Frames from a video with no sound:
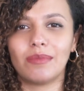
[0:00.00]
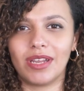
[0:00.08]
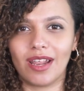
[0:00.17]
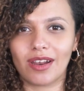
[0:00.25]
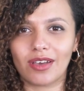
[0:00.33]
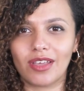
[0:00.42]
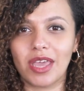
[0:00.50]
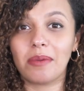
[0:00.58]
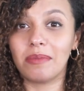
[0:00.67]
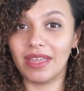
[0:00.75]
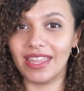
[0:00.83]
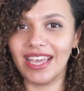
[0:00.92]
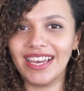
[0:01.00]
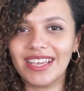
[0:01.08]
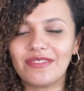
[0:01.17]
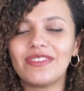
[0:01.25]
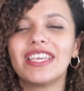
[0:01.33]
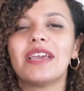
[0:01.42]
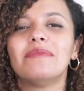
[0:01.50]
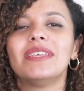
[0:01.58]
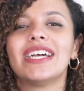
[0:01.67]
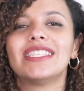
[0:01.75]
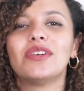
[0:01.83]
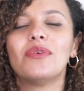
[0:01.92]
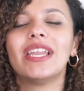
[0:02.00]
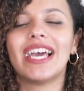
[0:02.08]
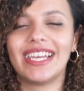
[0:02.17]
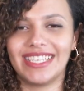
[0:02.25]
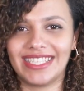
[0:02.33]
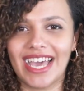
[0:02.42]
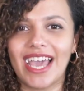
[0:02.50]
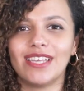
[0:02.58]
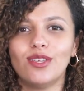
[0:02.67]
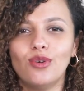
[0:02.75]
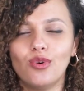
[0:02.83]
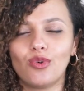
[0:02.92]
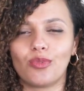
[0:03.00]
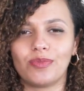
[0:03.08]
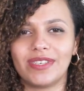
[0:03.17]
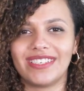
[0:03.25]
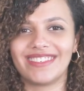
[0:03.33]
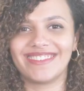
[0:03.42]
من القيام بذلك في جميع دول الاتحاد الأوروبي